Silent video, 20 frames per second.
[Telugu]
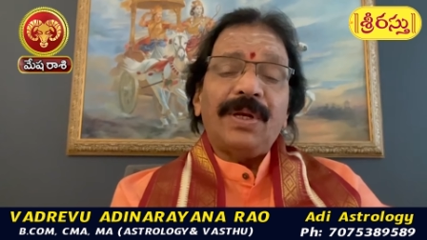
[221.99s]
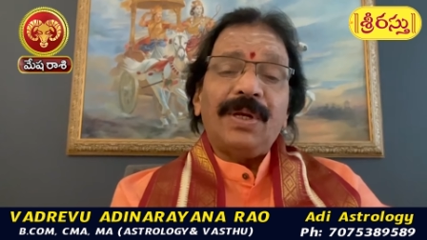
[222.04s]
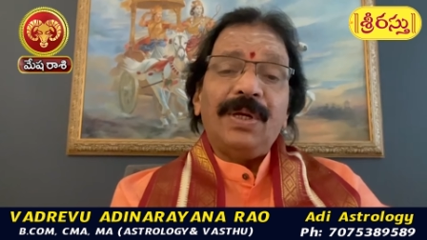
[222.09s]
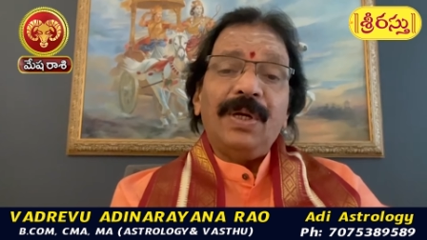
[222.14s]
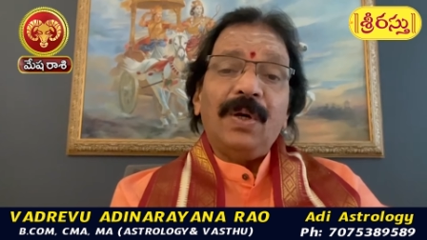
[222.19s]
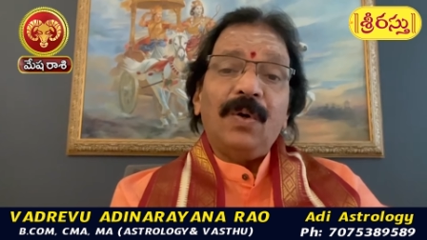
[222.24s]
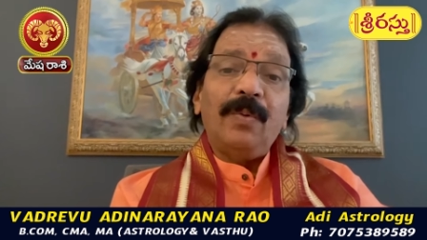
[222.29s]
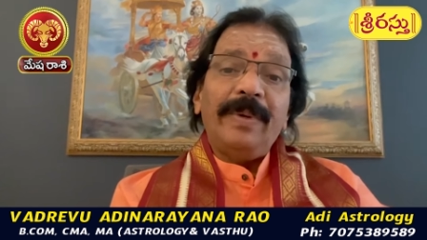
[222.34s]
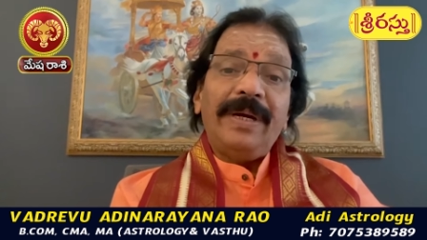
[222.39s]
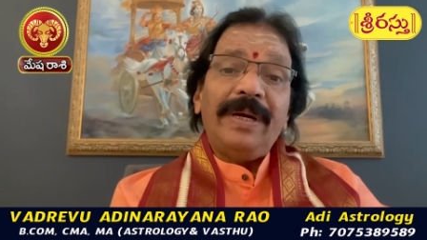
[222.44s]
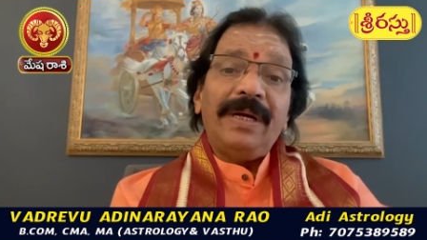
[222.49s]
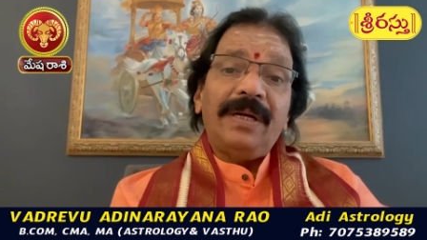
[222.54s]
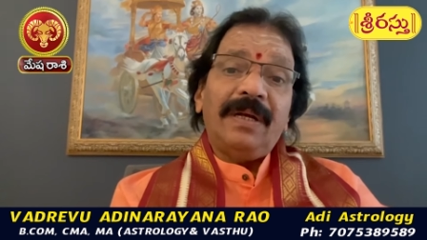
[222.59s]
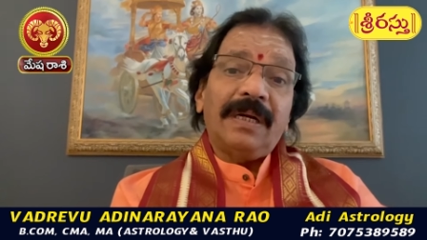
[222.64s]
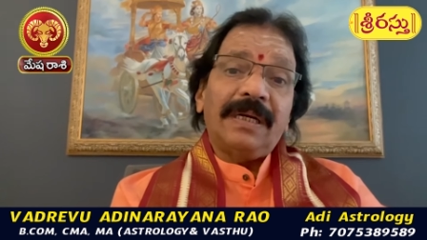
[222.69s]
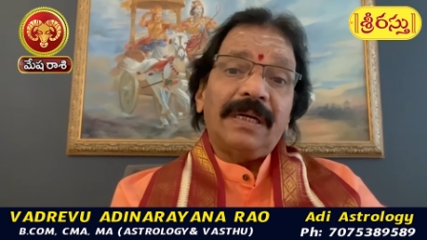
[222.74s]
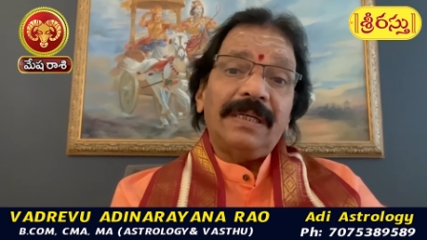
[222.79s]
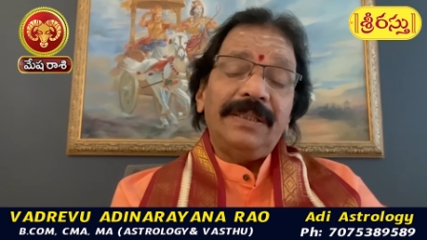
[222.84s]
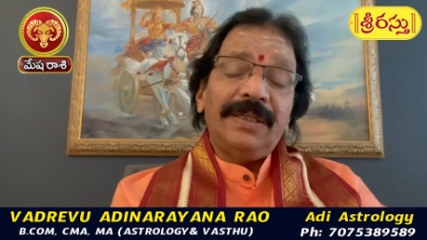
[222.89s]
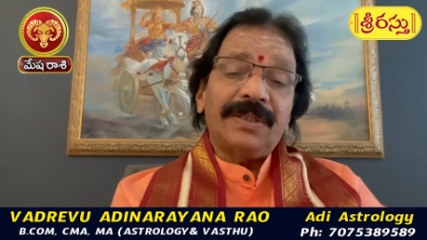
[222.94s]
గవర్నమెంట్
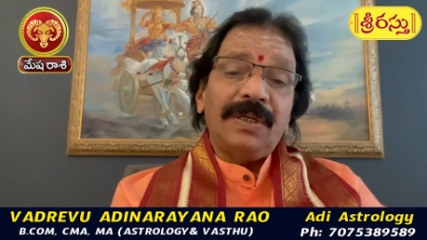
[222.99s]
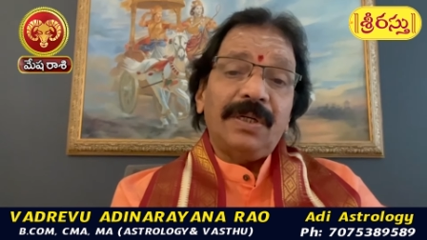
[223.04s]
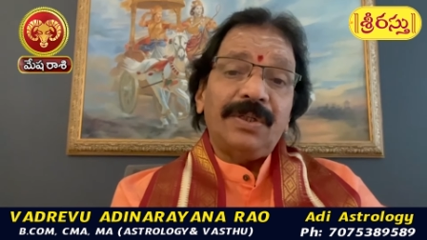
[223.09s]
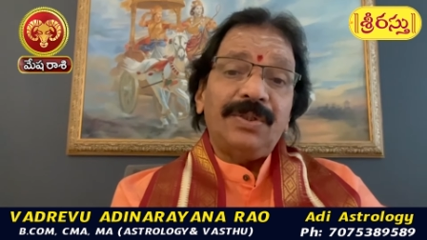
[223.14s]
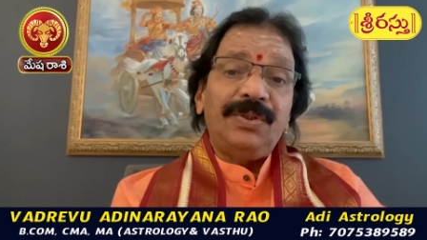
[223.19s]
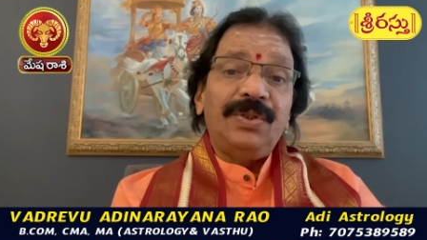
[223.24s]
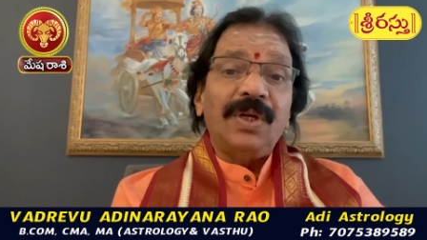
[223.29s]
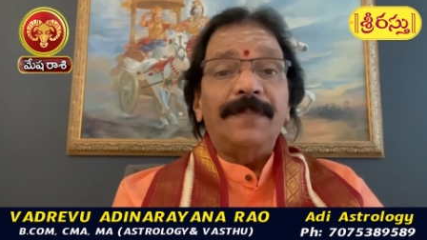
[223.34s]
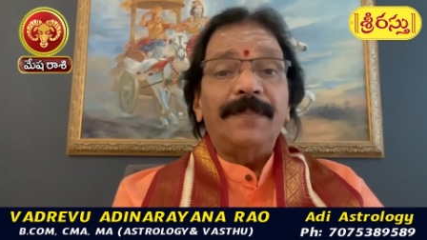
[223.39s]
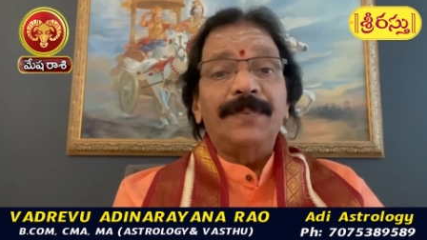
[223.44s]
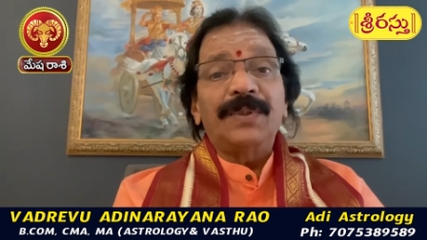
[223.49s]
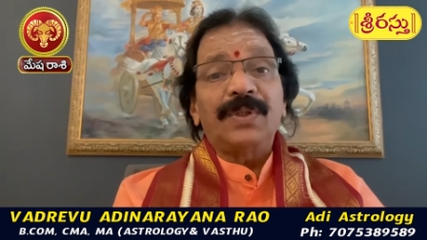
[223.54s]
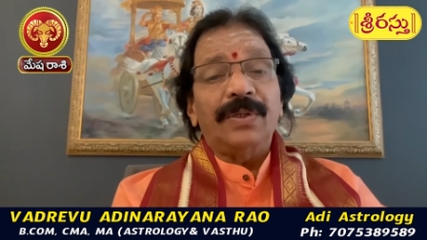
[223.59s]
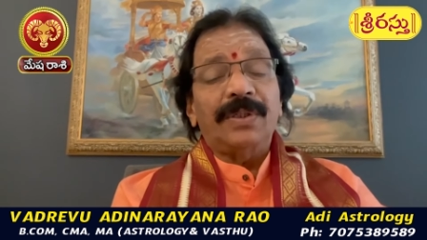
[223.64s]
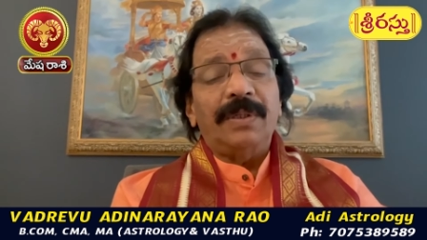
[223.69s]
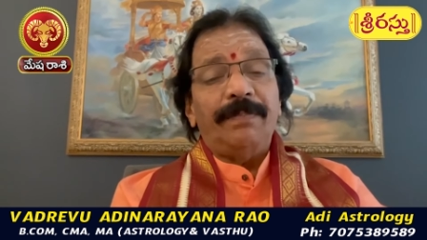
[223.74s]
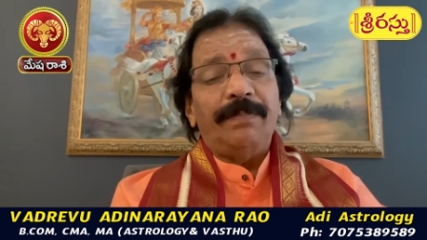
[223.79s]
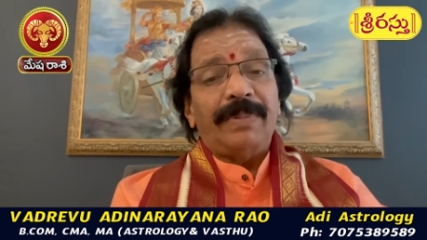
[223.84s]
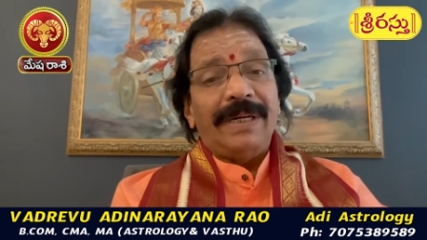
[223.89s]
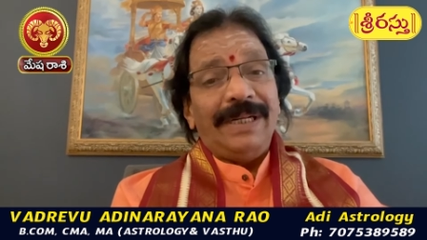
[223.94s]
ఆర్గనైజేషన్లో జాబ్స్
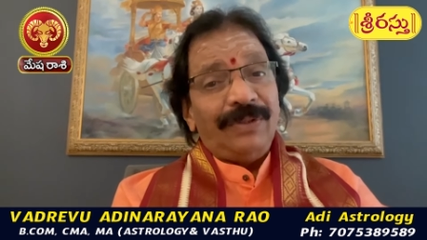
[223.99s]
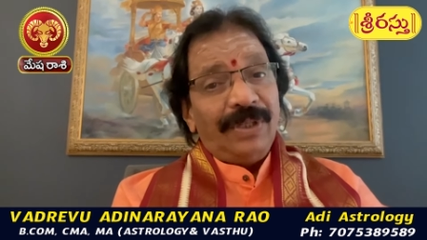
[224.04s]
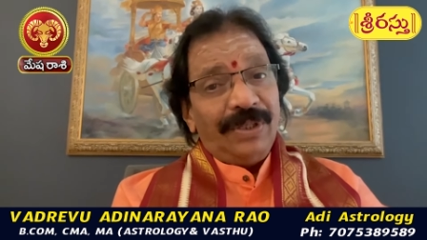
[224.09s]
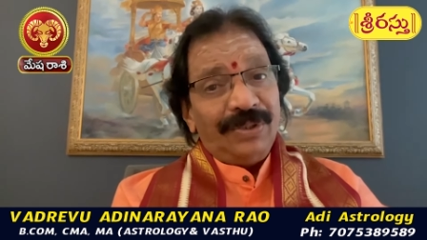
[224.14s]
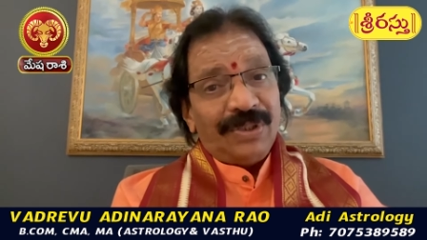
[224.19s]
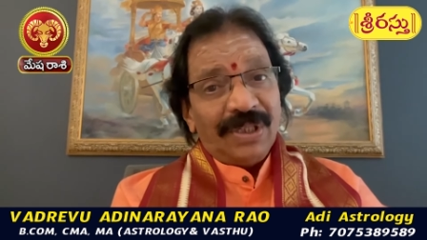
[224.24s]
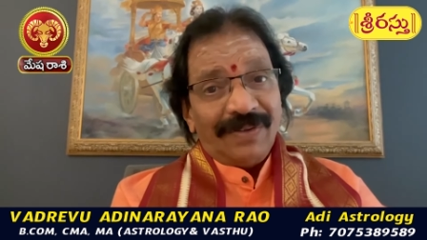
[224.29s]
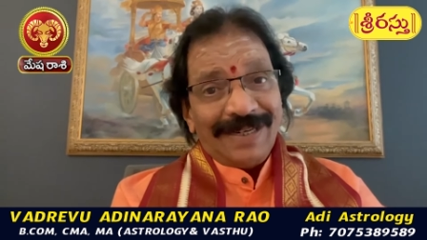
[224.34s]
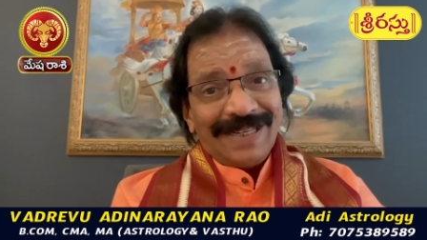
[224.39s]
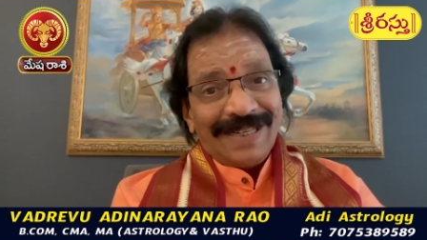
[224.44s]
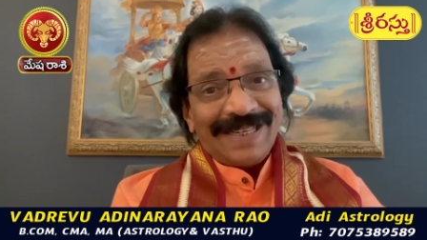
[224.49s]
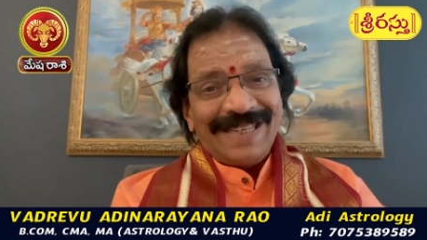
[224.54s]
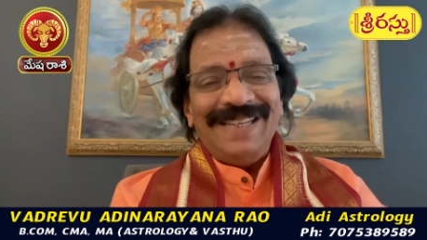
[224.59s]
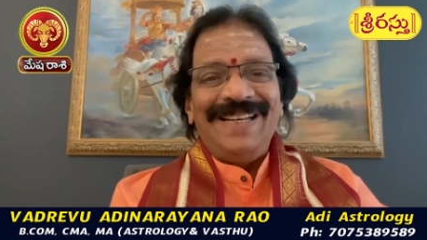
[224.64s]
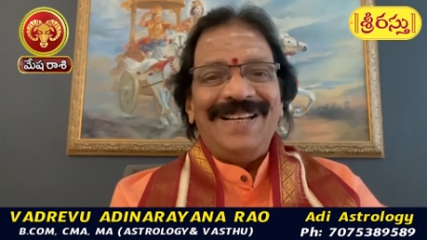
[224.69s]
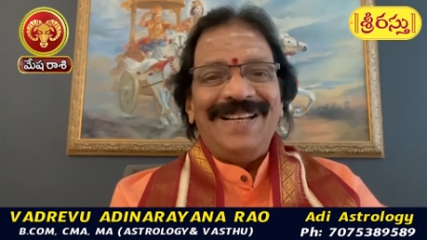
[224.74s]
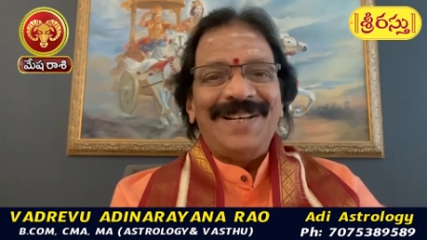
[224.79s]
కోసం ప్రయత్నించే వాళ్ళకి